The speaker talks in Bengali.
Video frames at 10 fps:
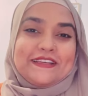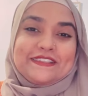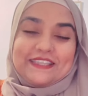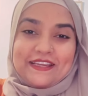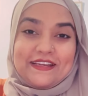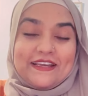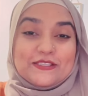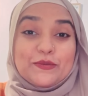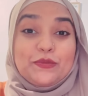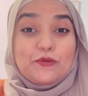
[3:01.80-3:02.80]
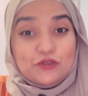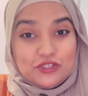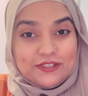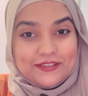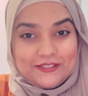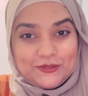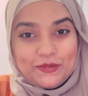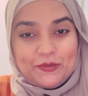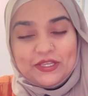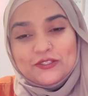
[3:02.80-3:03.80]
জি হ্যাঁ অ্যাজ আ বিউটিশিয়ান
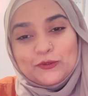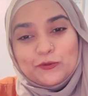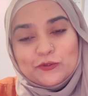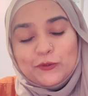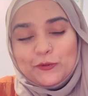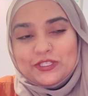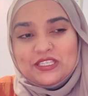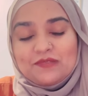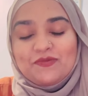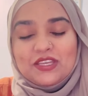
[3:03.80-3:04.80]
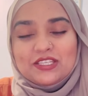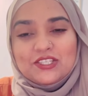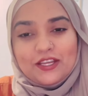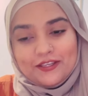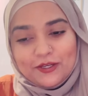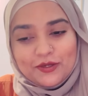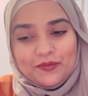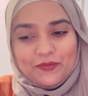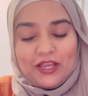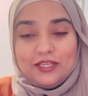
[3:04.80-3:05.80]
হিসেবে আমি একটা কোর্স করেছি শাকিরা
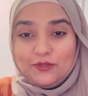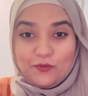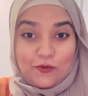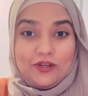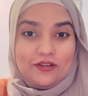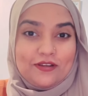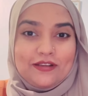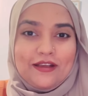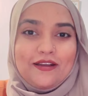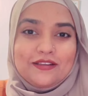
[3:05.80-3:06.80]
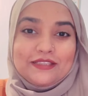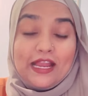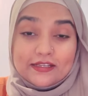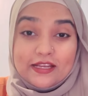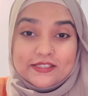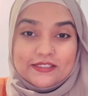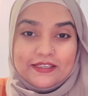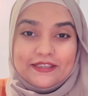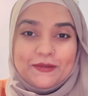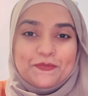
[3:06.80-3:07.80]
আলী মোয়া তার কাছ
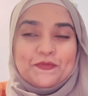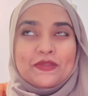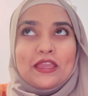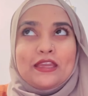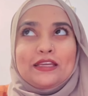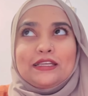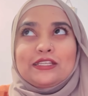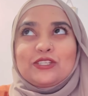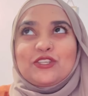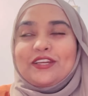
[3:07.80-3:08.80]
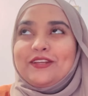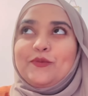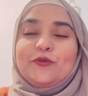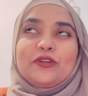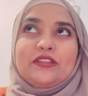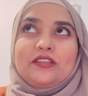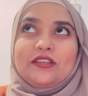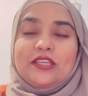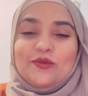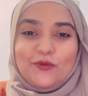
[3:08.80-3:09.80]
থেকে শাকিরা আপুকে
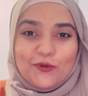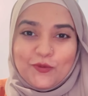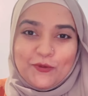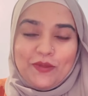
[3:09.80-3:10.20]
দিয়ে কি বলবো